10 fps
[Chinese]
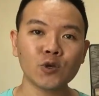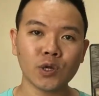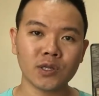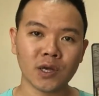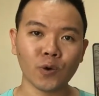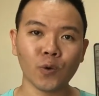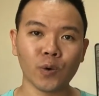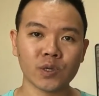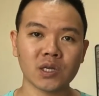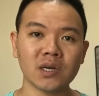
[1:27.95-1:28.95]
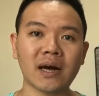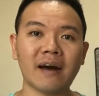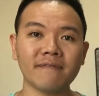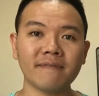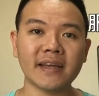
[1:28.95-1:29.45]
以选择火车
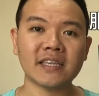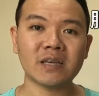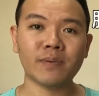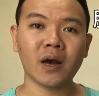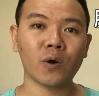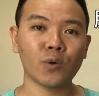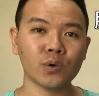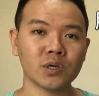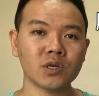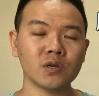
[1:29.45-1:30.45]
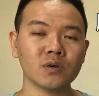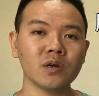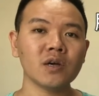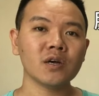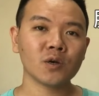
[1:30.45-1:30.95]
啊、飞机票或是
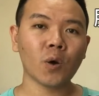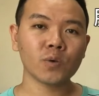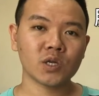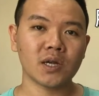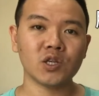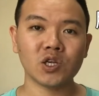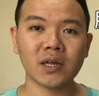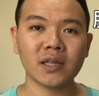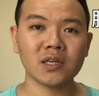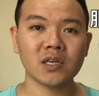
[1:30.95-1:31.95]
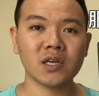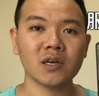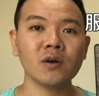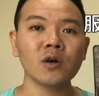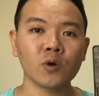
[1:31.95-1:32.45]
共乘之类的这
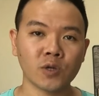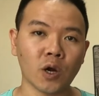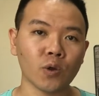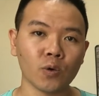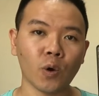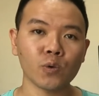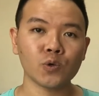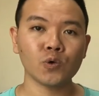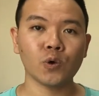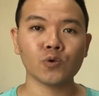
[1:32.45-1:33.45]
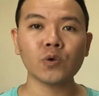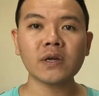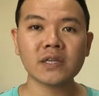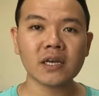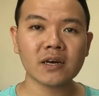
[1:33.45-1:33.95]
些交通工具哦。所
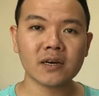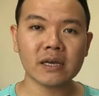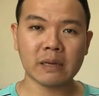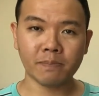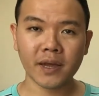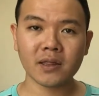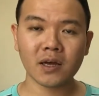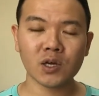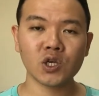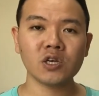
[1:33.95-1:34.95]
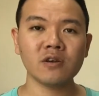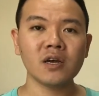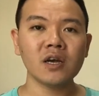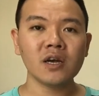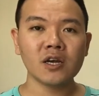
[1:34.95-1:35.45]
以这个影片呢是。
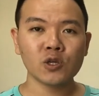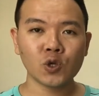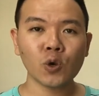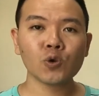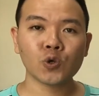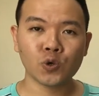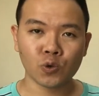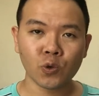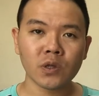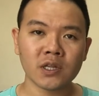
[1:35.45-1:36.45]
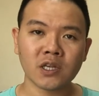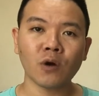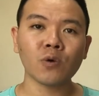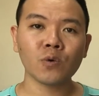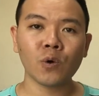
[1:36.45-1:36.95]
就许多的
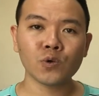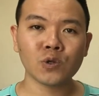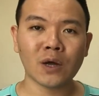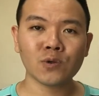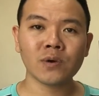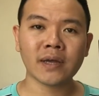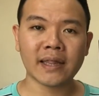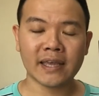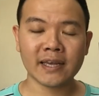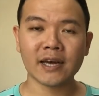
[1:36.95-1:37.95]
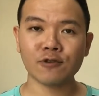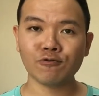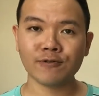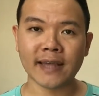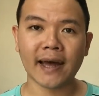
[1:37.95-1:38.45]
交通工具当中，给您一个
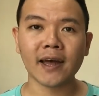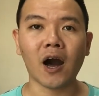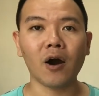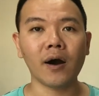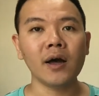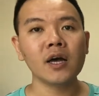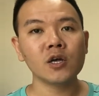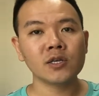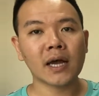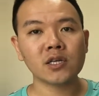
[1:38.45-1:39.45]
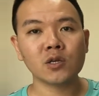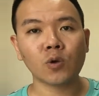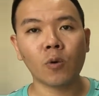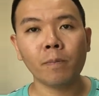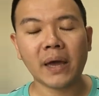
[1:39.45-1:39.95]
做参考哦。像是
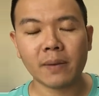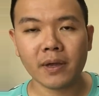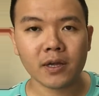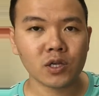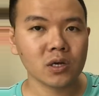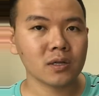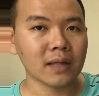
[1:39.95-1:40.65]
从北边的这个